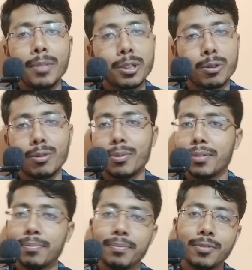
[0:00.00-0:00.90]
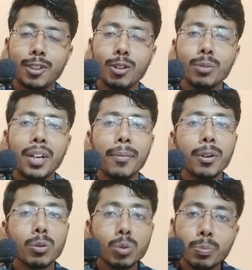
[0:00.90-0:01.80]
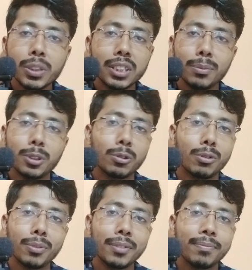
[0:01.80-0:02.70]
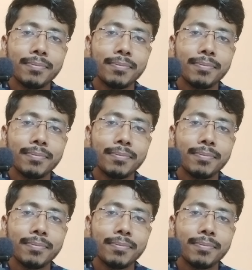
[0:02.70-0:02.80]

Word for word: মিস করবে তখন তুমি এই লাইফটাকে খুব বেশি মিস করবে